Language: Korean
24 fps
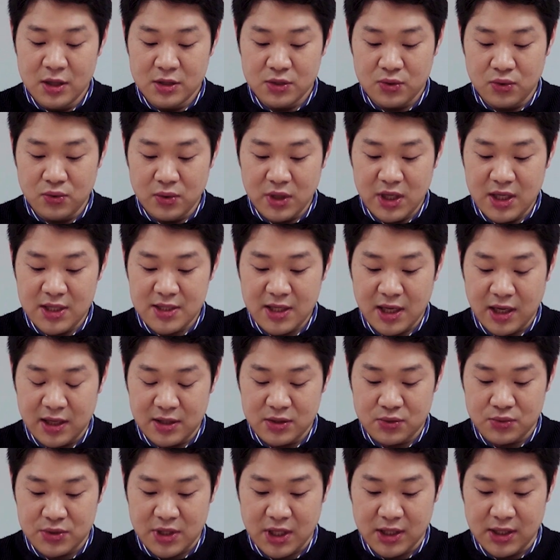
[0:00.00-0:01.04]
초기
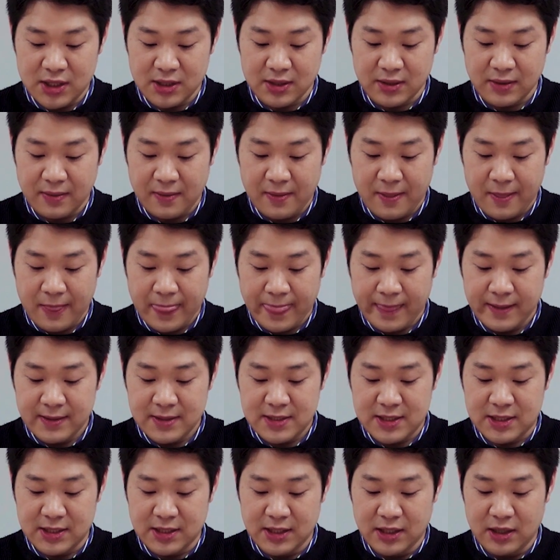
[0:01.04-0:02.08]
사안 조사는
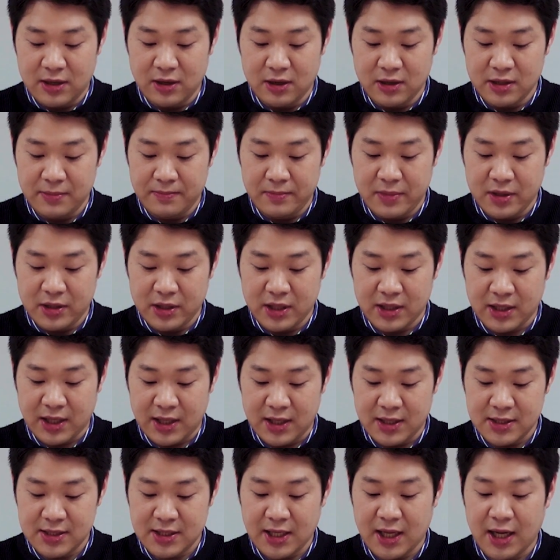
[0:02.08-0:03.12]

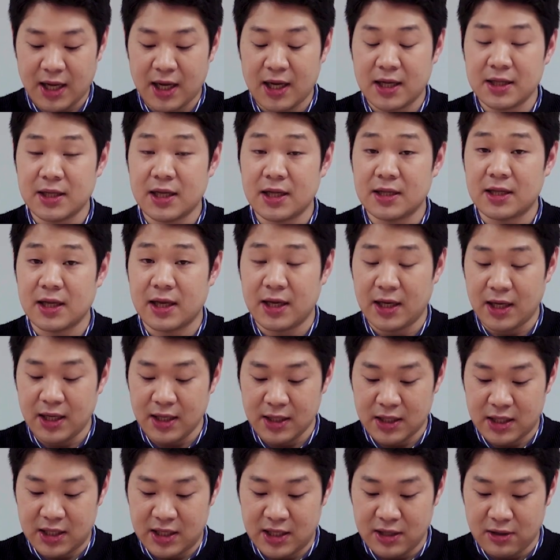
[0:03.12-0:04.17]
증거인멸이나 사안에
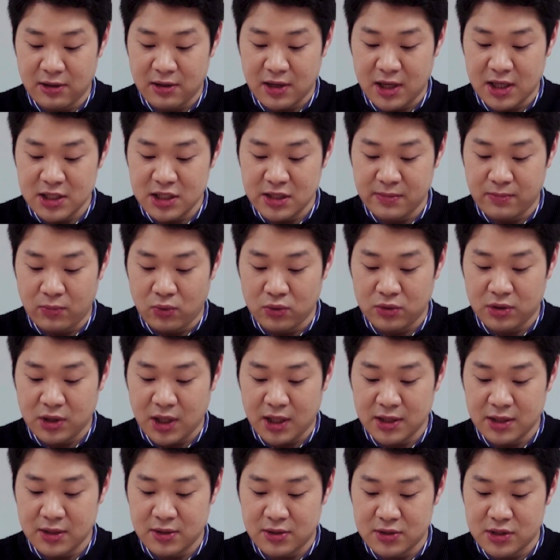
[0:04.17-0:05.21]
대해 기억하지
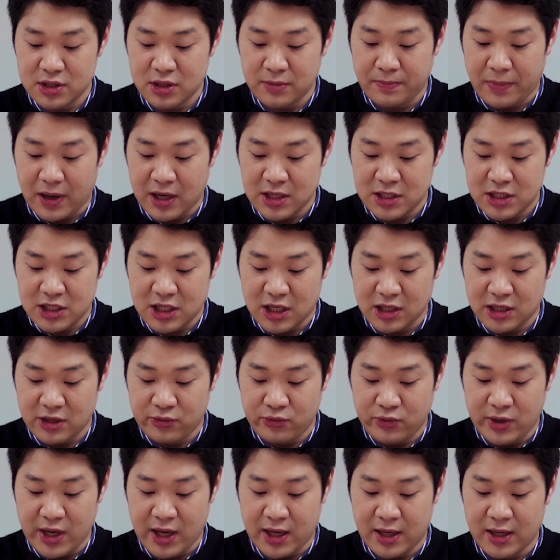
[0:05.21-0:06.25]
못하는 것을
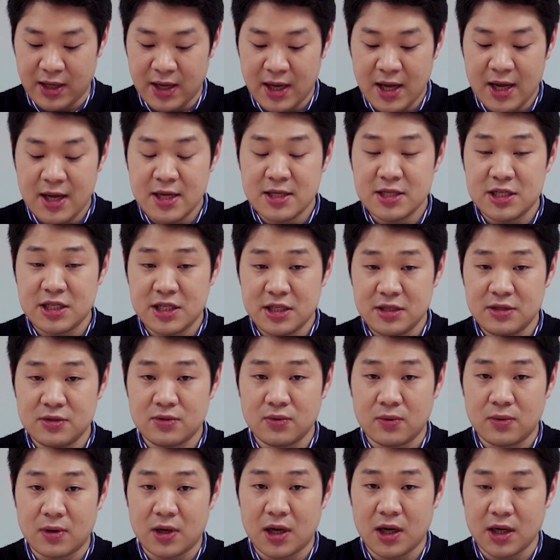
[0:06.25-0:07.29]
방지하기 위해
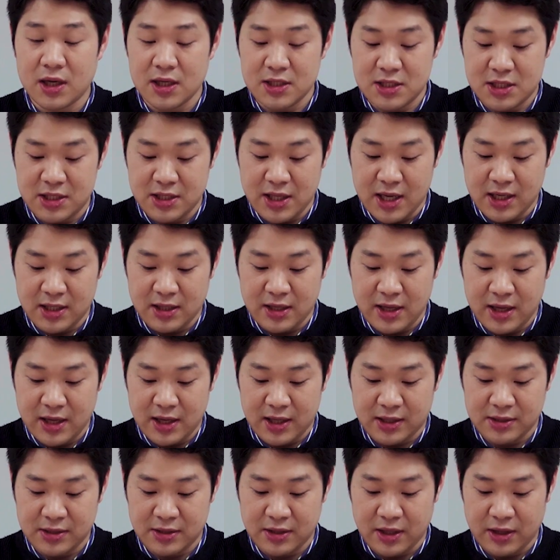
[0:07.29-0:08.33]
신속하게 진행을
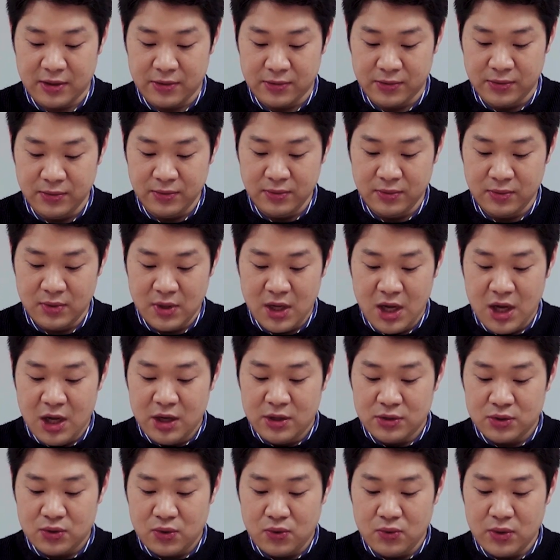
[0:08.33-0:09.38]
해야 하는데요.
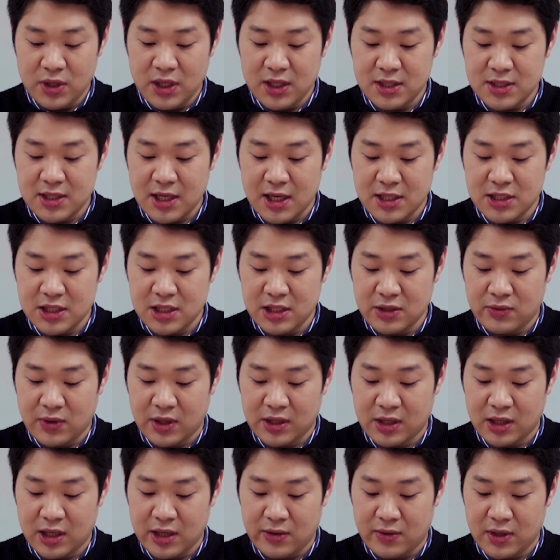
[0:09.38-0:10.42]
초기
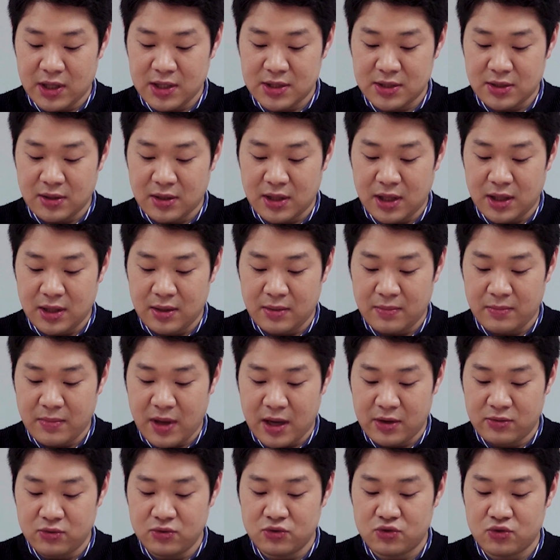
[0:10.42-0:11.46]
사실관계 확인서가
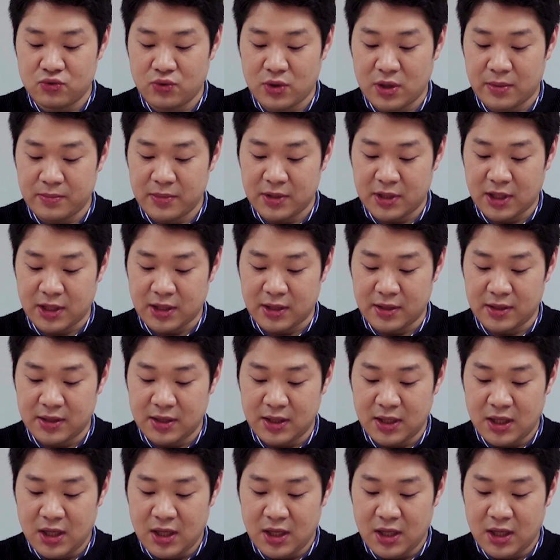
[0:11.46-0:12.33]
매우 중요합니다.